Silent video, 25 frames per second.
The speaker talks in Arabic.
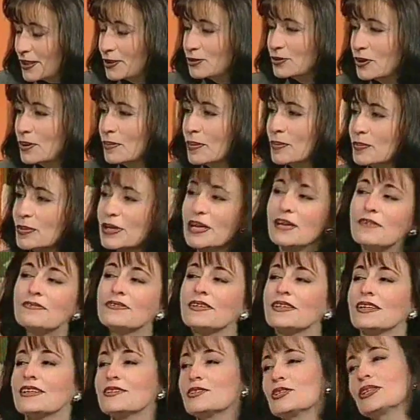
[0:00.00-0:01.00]
فتحتوا أمام
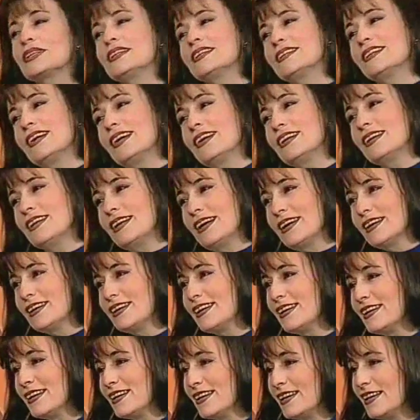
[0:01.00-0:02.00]
نافذة جديدة على
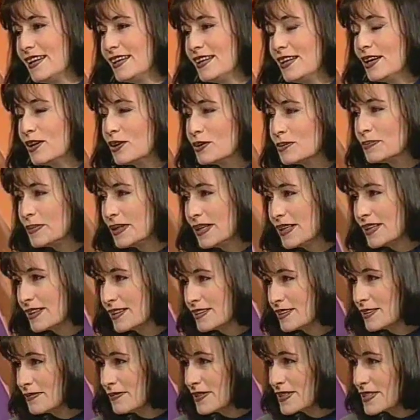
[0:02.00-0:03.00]
الحياة ناخذ منك
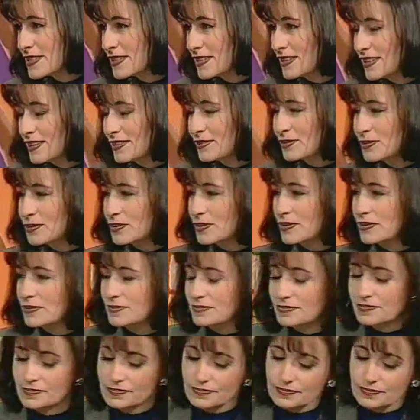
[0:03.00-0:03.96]
التفاصيل دكتور